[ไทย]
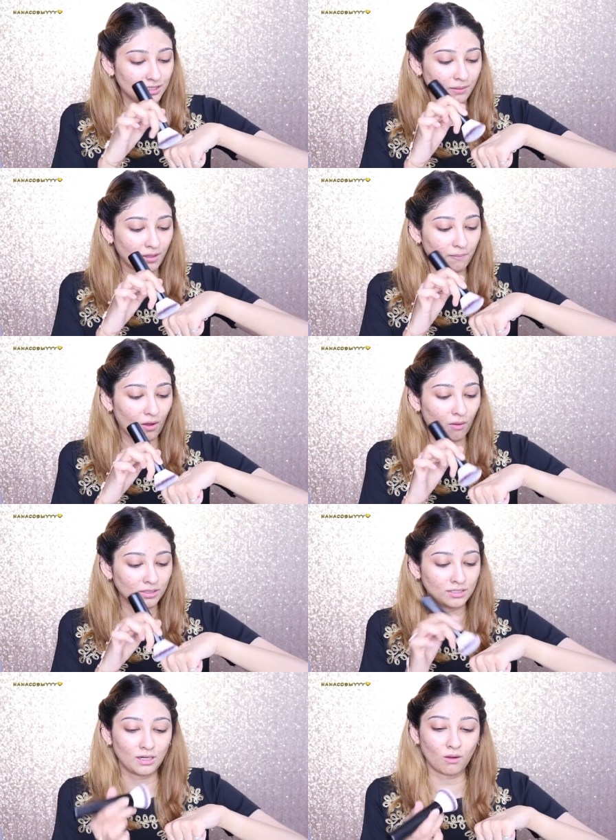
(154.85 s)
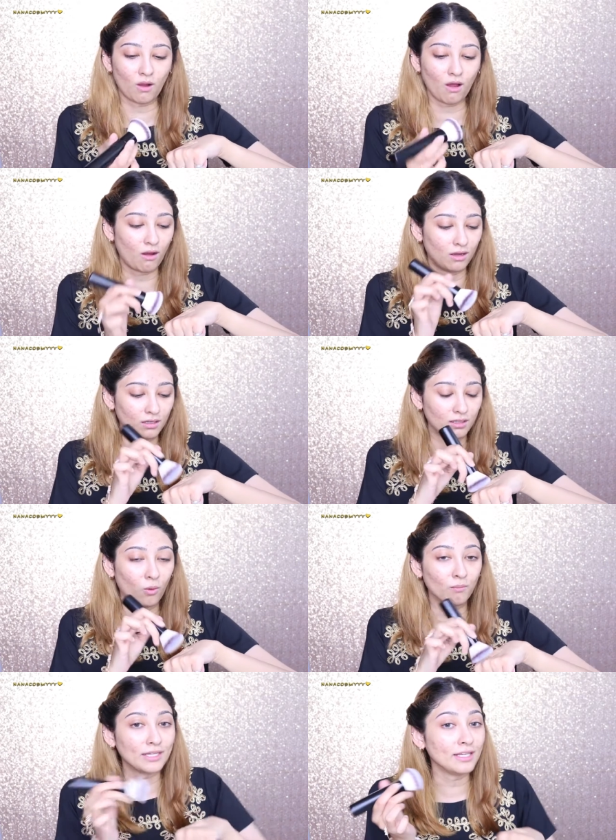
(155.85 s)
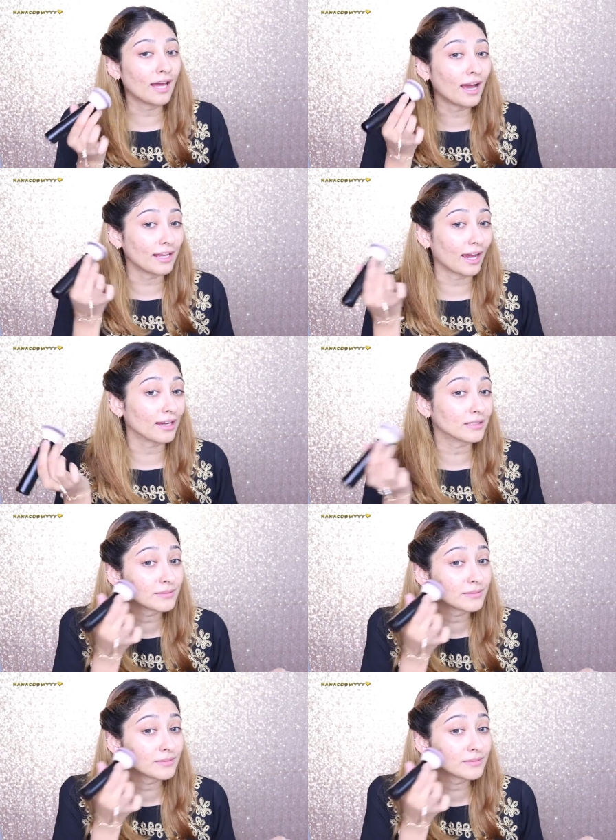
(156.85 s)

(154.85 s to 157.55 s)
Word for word: จิ้มกับรองพื้นแล้วก็ลงไปที่หน้าเลยค่ะ